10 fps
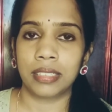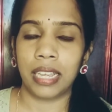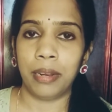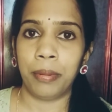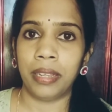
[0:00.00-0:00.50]

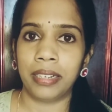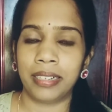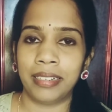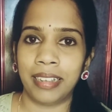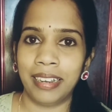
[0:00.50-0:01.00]
ஸ்கேல்பில்
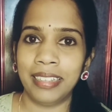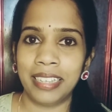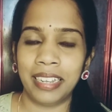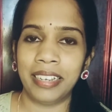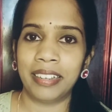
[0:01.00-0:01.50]
இருக்கிற
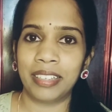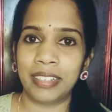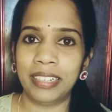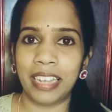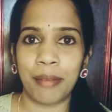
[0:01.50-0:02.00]
நல்லதையெல்லாம்
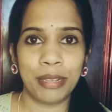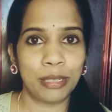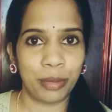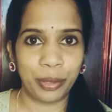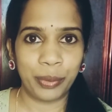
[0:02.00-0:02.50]
எடுத்துக்கிட்டு
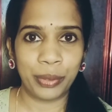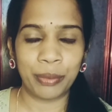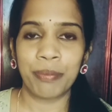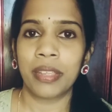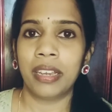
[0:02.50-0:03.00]
டேமேஜ் பண்ணி
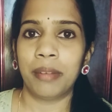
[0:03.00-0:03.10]
விட்டுரும்